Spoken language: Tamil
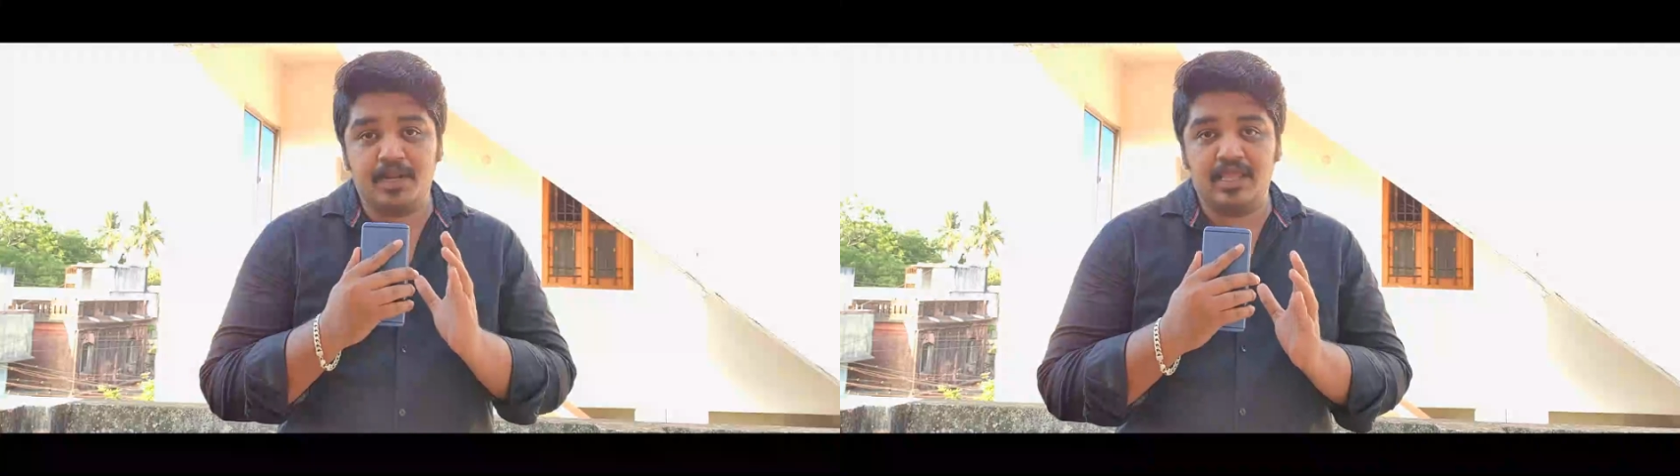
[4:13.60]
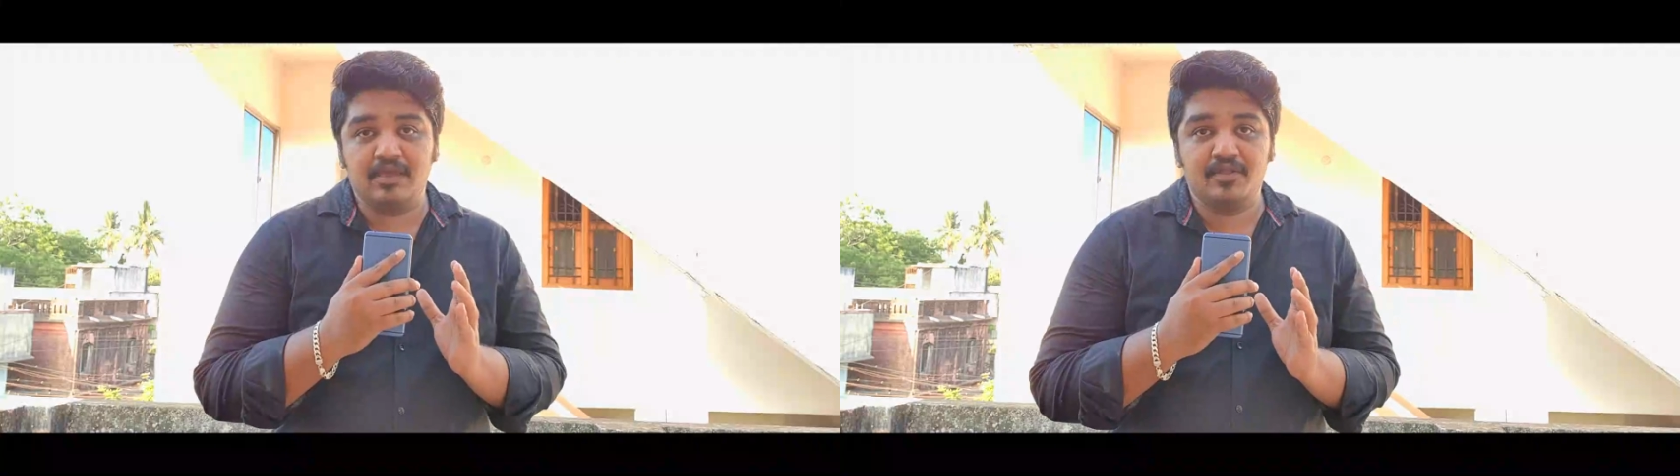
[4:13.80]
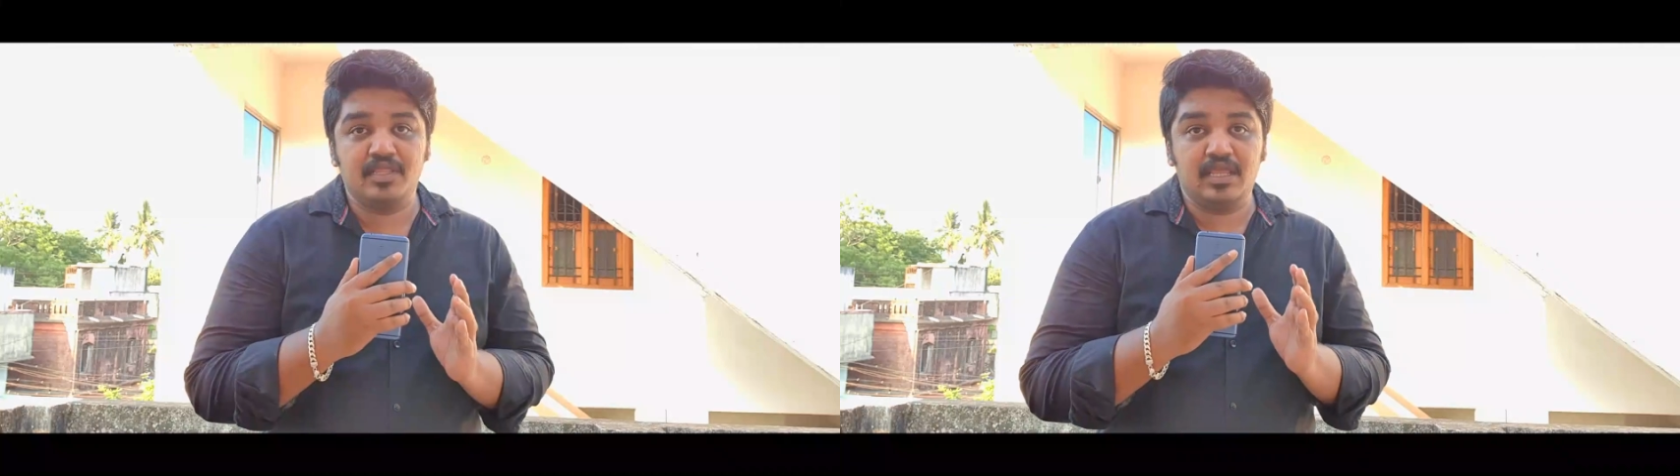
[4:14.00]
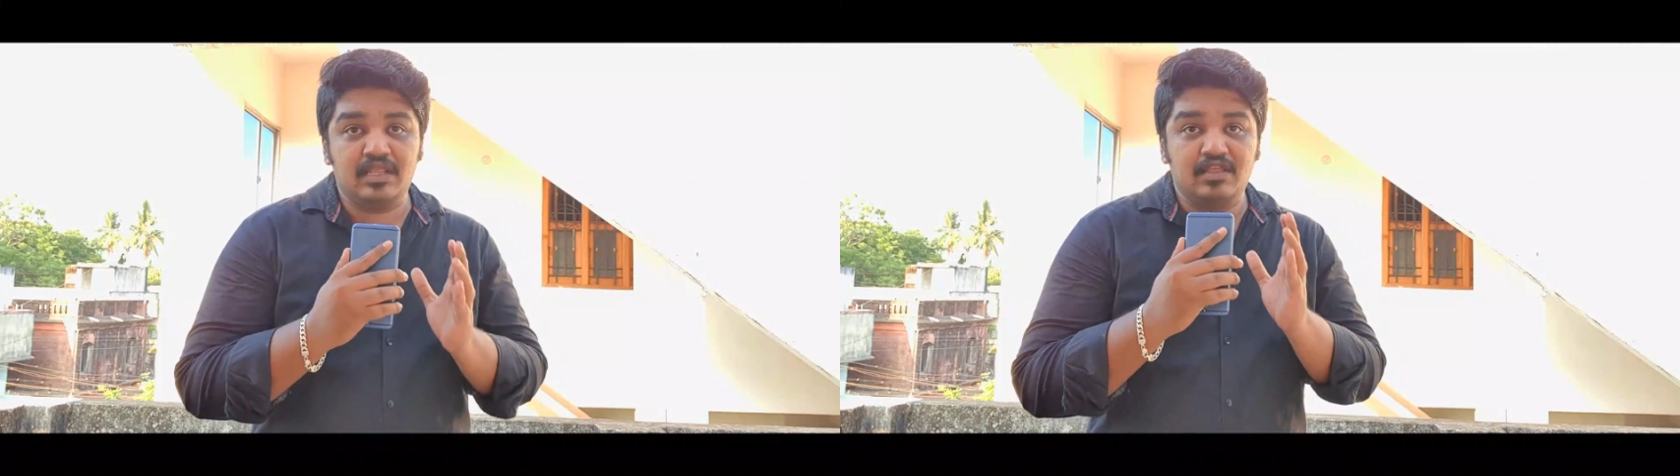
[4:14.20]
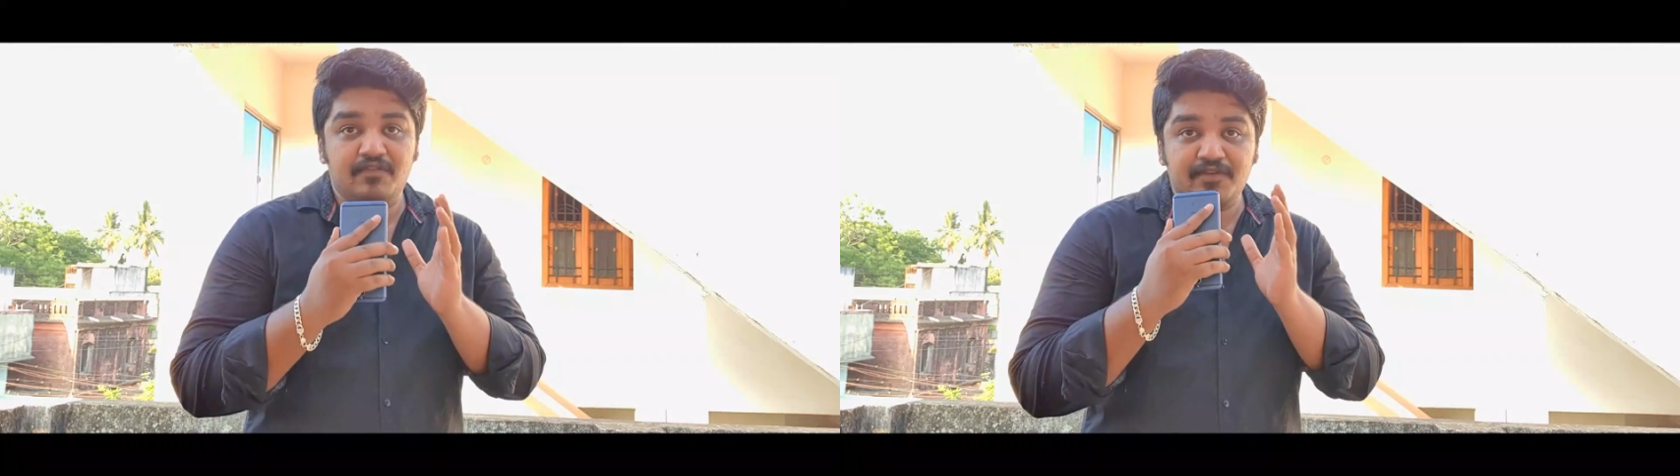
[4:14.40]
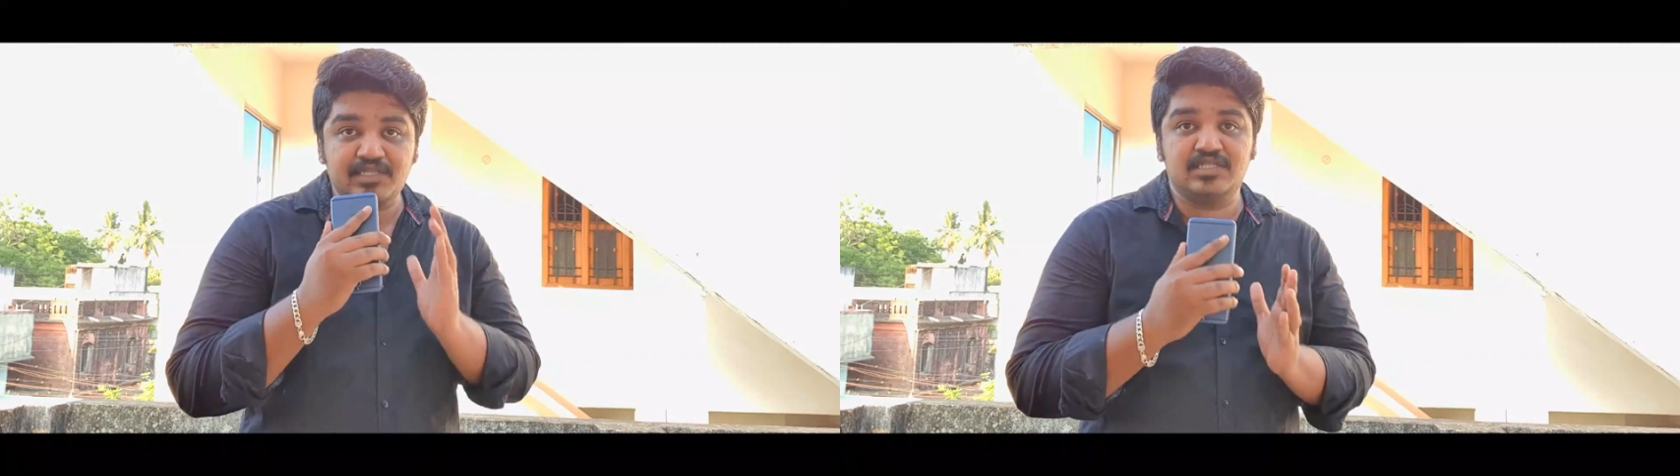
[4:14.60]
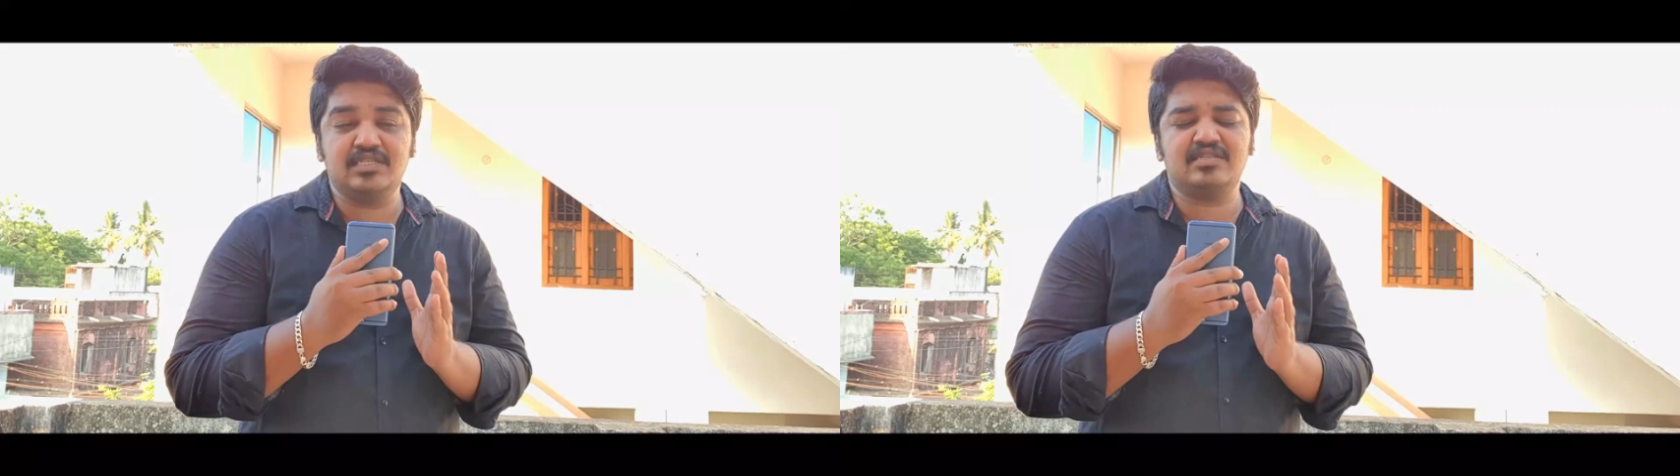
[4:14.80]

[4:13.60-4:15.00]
இப்போ நீங்கள் வந்து இந்த ஃபஸ்ட்டு